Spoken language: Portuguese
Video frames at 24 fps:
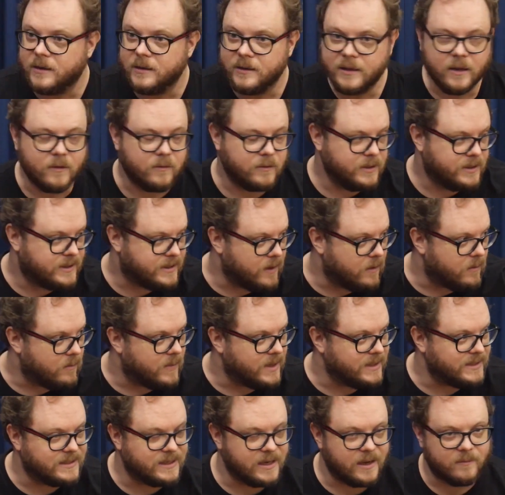Não, então,
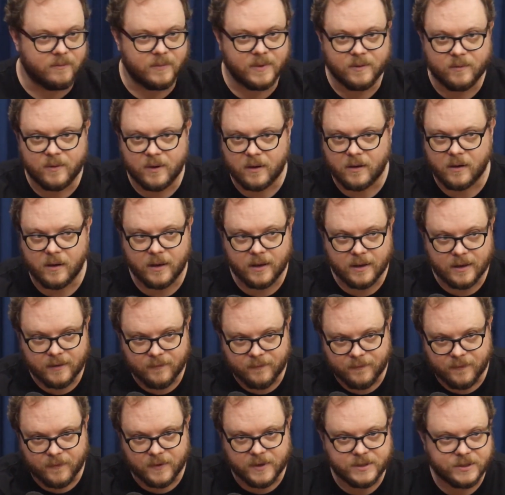mas é a mesma. É,
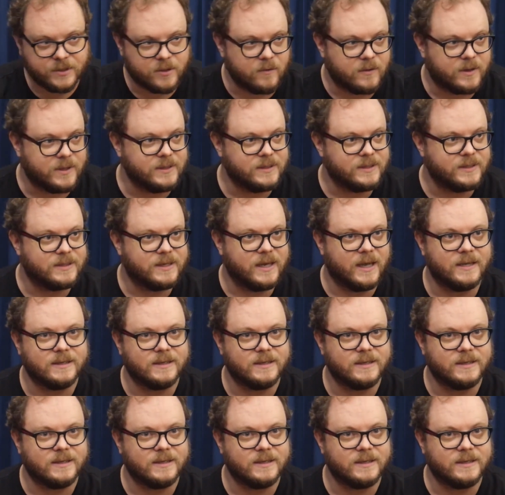foi isso que eu quis dizer.